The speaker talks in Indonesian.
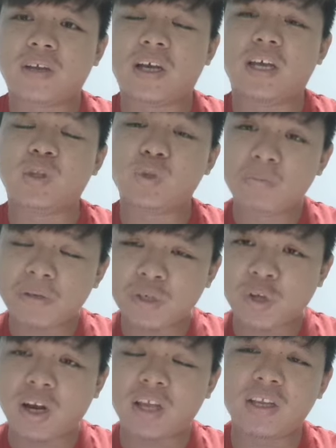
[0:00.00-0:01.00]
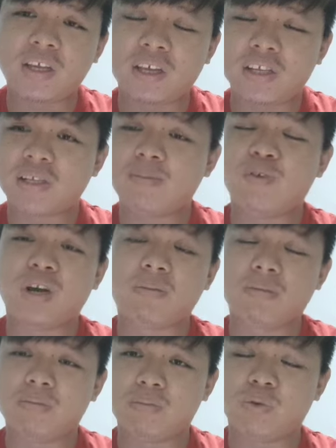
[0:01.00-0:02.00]
Nah, itu persoalannya. Saya
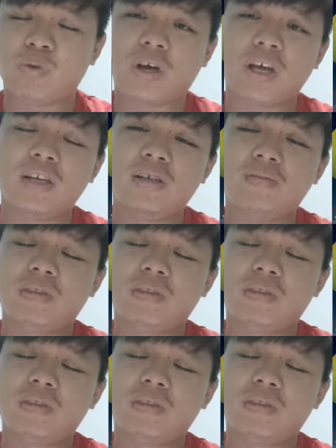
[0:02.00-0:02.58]
bukan memburukkan